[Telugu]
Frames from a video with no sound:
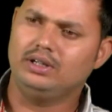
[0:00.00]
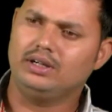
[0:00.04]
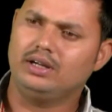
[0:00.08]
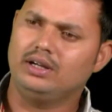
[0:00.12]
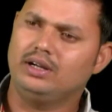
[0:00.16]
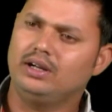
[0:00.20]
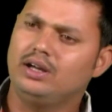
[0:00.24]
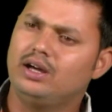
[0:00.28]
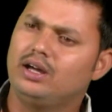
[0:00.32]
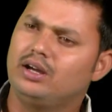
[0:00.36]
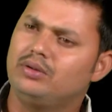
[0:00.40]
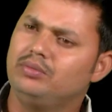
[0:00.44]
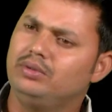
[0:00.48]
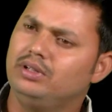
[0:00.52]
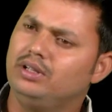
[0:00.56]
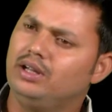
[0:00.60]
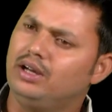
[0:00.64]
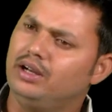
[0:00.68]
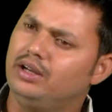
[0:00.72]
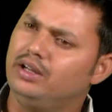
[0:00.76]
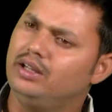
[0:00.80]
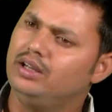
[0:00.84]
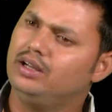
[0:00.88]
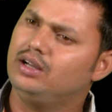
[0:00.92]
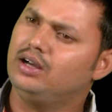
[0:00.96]
జగన్ గారి మీద
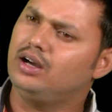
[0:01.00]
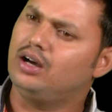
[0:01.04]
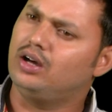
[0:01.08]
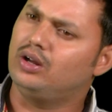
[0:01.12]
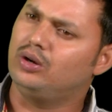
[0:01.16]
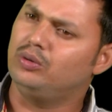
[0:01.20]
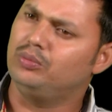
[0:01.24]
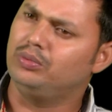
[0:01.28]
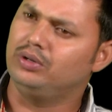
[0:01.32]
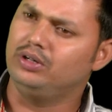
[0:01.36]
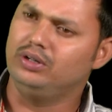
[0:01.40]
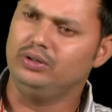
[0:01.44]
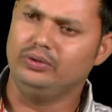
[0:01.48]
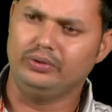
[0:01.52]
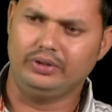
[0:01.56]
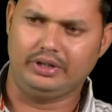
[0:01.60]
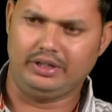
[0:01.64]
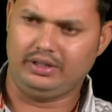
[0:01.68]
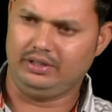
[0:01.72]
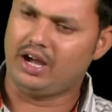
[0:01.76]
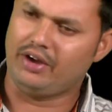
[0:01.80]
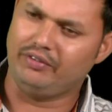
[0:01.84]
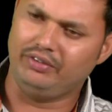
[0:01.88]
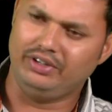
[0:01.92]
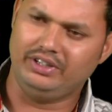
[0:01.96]
అనేక ఆరోపణలు
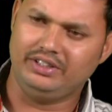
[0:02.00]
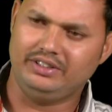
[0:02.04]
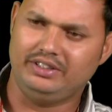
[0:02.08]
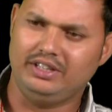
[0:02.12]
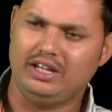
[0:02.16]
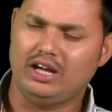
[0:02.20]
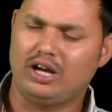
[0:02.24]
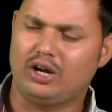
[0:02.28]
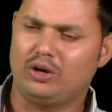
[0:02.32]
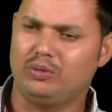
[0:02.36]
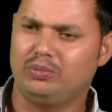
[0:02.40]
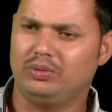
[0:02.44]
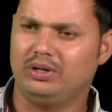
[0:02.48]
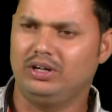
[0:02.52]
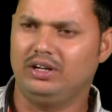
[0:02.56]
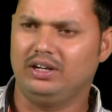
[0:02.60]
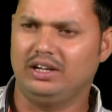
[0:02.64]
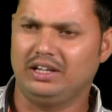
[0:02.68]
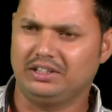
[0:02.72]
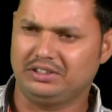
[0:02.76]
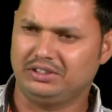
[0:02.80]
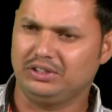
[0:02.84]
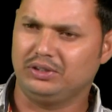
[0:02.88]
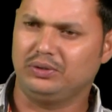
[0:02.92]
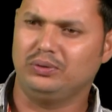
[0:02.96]
ఉన్నాయి అవినీతి ఆరోపణలు
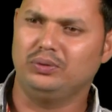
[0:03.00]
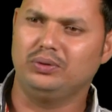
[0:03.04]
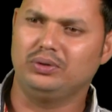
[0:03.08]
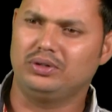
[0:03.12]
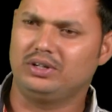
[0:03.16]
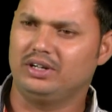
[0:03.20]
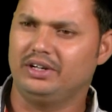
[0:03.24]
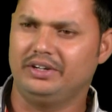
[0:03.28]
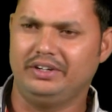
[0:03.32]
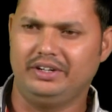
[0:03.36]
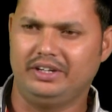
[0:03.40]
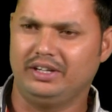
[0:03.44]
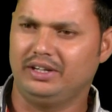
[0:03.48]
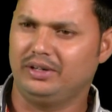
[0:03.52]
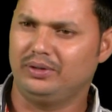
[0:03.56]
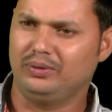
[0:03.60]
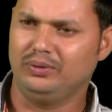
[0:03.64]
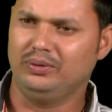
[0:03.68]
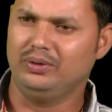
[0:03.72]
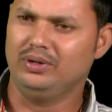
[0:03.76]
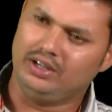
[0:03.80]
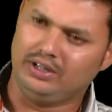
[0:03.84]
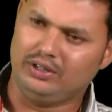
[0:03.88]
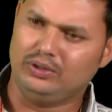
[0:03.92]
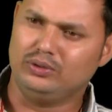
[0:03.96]
లక్ష కోట్లు
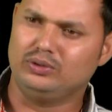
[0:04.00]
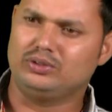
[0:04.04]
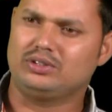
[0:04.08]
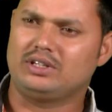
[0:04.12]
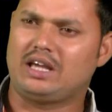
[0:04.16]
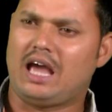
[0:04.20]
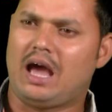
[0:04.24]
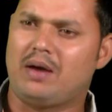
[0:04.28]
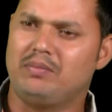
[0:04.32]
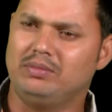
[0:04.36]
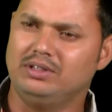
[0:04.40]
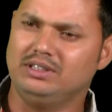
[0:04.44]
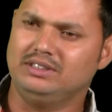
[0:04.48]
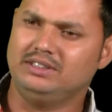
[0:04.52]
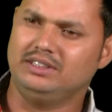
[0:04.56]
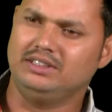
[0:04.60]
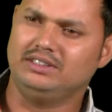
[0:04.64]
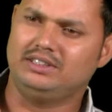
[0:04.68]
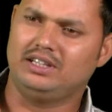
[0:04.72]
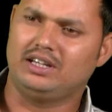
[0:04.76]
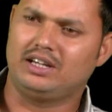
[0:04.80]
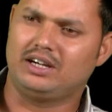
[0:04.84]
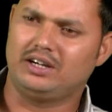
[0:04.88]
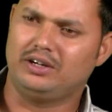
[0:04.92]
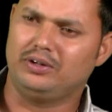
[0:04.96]
అంటారు ఎన్నో స్కాములు
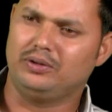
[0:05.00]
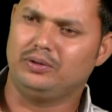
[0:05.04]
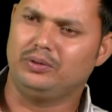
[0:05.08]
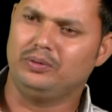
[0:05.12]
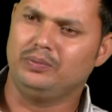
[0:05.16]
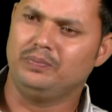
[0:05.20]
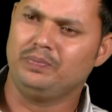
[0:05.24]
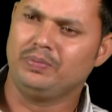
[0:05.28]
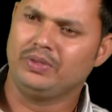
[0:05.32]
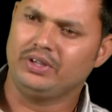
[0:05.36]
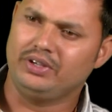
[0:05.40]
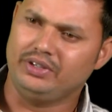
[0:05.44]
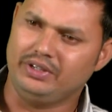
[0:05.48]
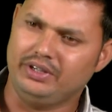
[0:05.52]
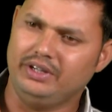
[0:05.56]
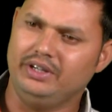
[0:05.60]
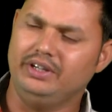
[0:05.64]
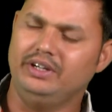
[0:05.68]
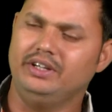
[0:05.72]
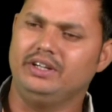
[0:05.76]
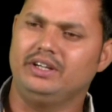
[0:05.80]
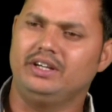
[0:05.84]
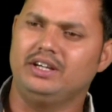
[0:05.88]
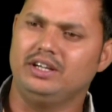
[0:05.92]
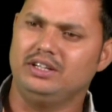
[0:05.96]
చేశారనో
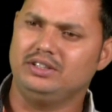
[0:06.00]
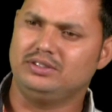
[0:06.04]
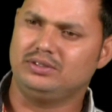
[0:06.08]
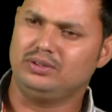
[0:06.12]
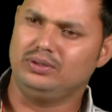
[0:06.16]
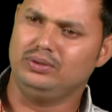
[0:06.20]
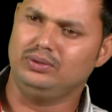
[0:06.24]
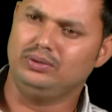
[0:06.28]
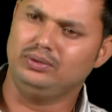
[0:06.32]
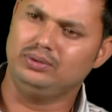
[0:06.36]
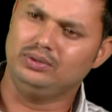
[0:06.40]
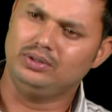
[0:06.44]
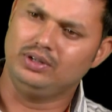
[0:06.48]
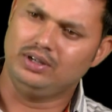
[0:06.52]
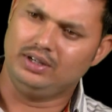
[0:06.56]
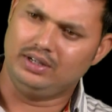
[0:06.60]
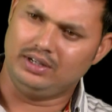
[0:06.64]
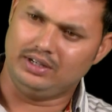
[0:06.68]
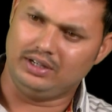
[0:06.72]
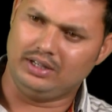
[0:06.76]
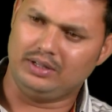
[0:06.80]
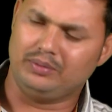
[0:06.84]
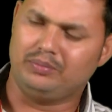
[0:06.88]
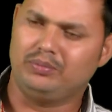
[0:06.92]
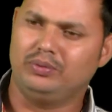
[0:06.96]
ఈడీ e కేసులు
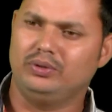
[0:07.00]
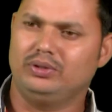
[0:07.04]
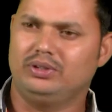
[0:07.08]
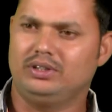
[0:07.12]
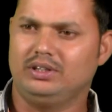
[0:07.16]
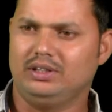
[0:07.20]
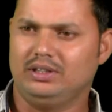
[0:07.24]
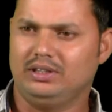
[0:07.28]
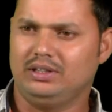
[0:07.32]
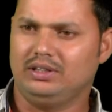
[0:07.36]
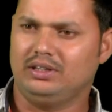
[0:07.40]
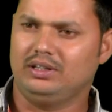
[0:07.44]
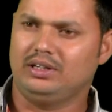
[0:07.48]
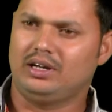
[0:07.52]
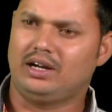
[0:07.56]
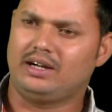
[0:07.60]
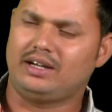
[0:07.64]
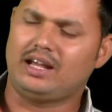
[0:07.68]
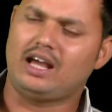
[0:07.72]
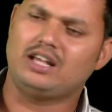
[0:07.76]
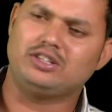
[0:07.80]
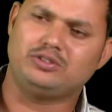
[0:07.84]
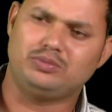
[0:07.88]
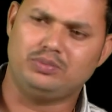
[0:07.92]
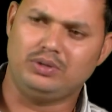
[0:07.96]
లేకపోతే
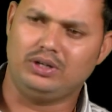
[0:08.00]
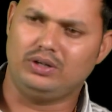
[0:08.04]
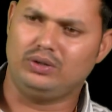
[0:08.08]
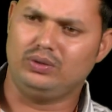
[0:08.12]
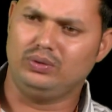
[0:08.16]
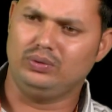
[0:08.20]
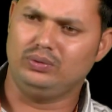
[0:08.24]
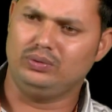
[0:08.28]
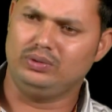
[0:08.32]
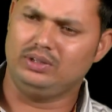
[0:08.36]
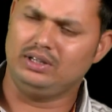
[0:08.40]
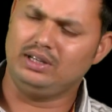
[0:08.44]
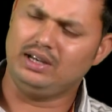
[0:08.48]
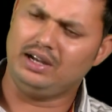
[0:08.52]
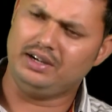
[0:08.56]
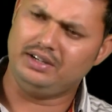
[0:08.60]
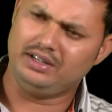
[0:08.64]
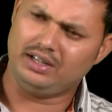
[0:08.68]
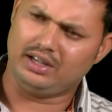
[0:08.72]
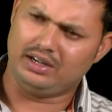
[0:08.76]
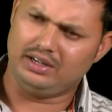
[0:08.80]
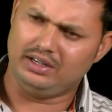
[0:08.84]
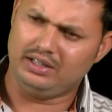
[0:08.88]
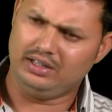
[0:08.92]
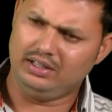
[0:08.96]
అటాచ్మెంట్లు
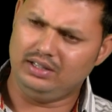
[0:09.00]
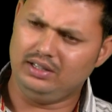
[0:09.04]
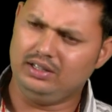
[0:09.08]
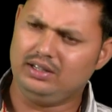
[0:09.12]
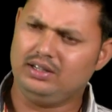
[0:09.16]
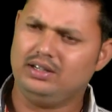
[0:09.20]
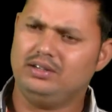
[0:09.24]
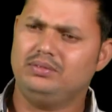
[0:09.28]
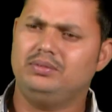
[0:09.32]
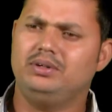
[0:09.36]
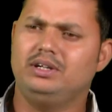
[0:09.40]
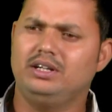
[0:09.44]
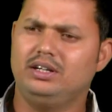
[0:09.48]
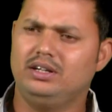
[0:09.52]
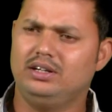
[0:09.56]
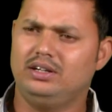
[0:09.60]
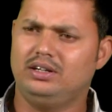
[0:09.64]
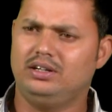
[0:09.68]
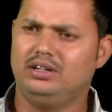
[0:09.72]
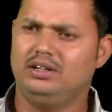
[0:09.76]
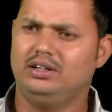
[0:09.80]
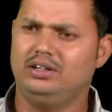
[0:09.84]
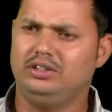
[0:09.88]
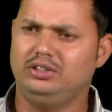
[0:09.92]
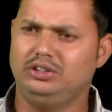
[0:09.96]
ఇలాంటి అనేకమైన
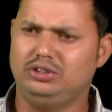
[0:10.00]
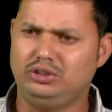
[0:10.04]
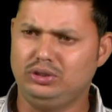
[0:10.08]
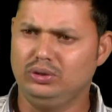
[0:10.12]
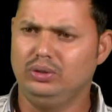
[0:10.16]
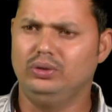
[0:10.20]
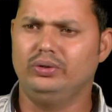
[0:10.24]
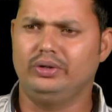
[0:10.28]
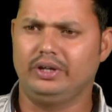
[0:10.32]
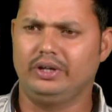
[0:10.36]
ఇష్యూలు